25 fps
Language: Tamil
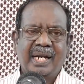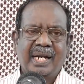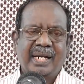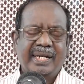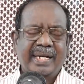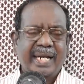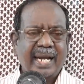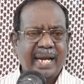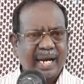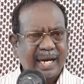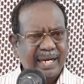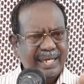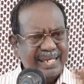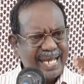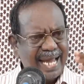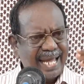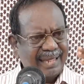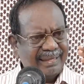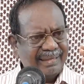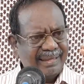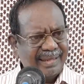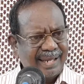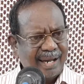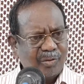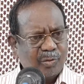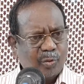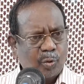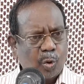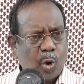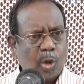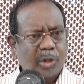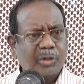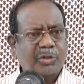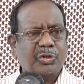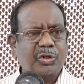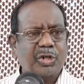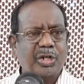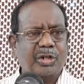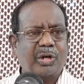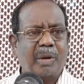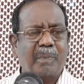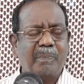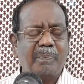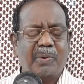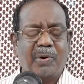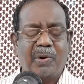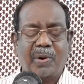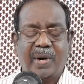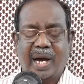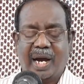நீங்கள் எந்த கோர்ட்டுக்கு
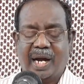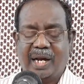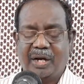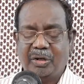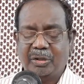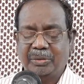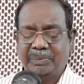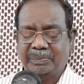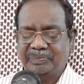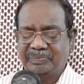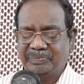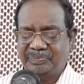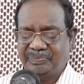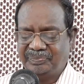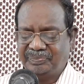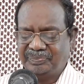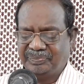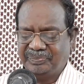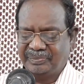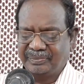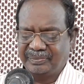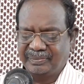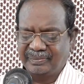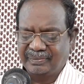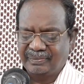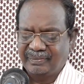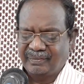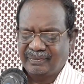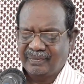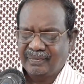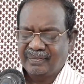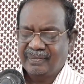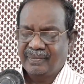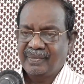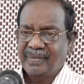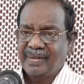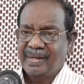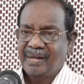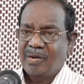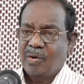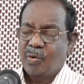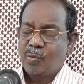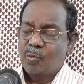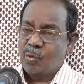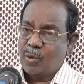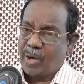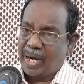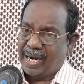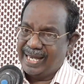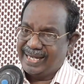போனாலும்
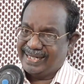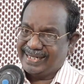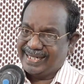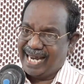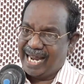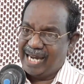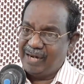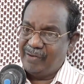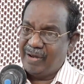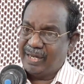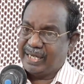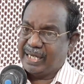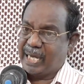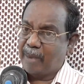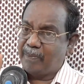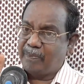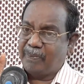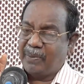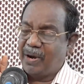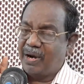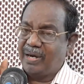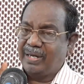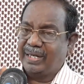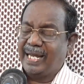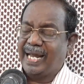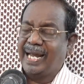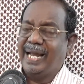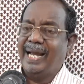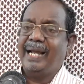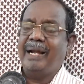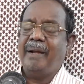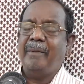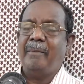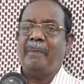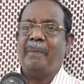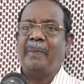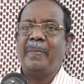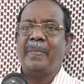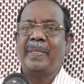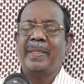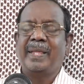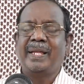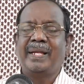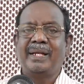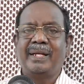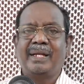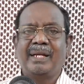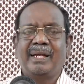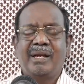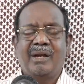உங்களை கேள்வி கேட்பாங்க
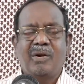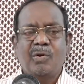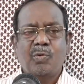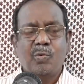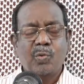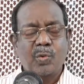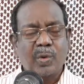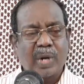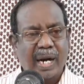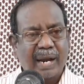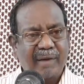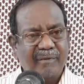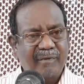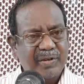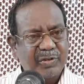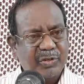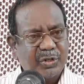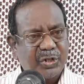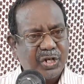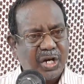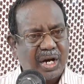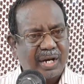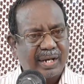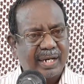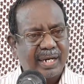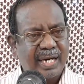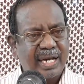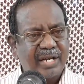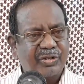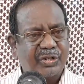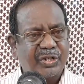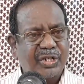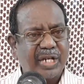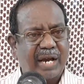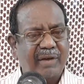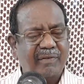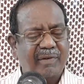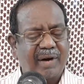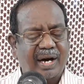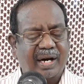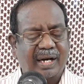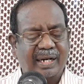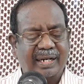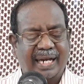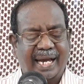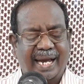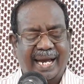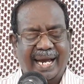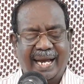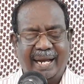உங்களை விசாரணை
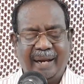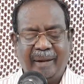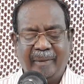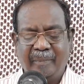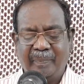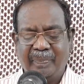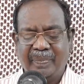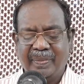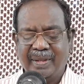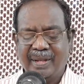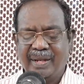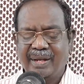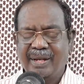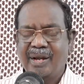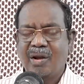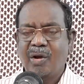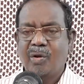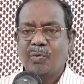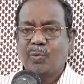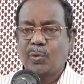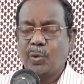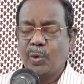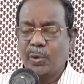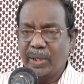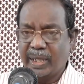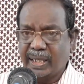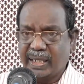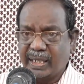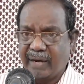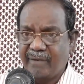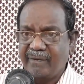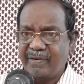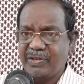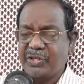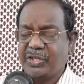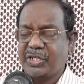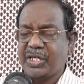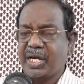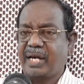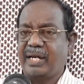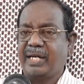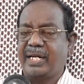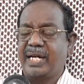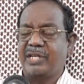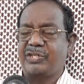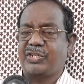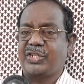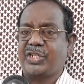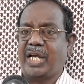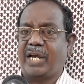செய்வாங்க குறுக்கு
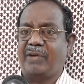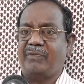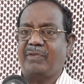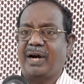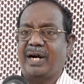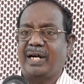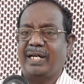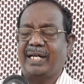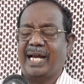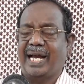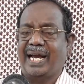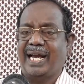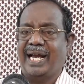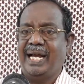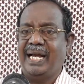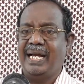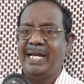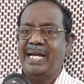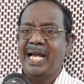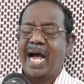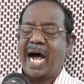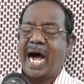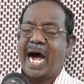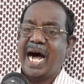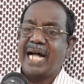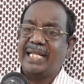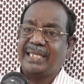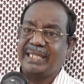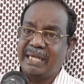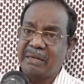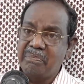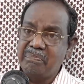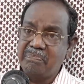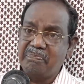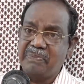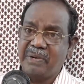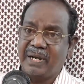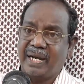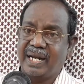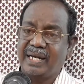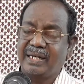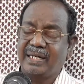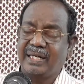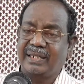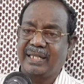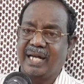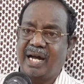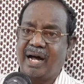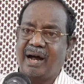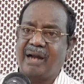விசாரணை செய்வாங்க அதன்
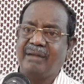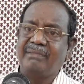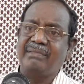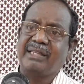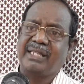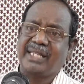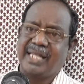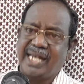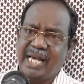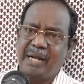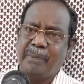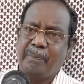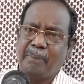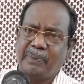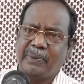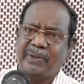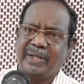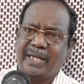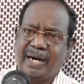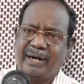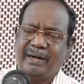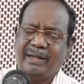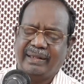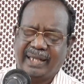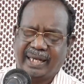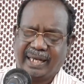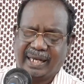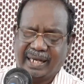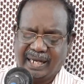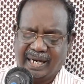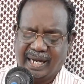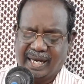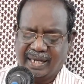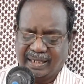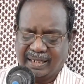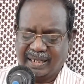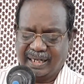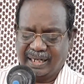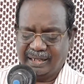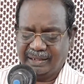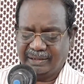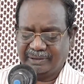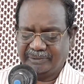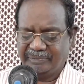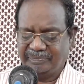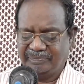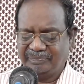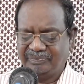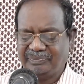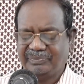பிறகுதான் தீர்ப்பு எழுதுகிறார்கள்
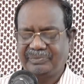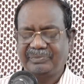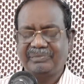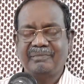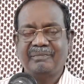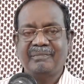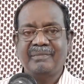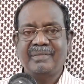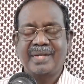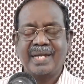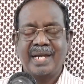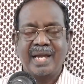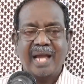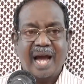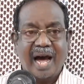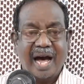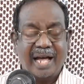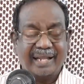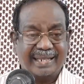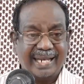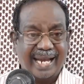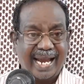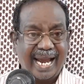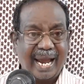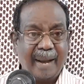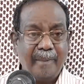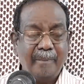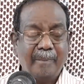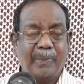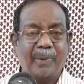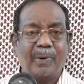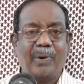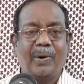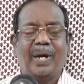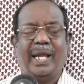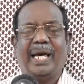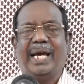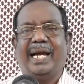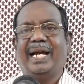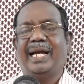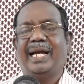அதே போல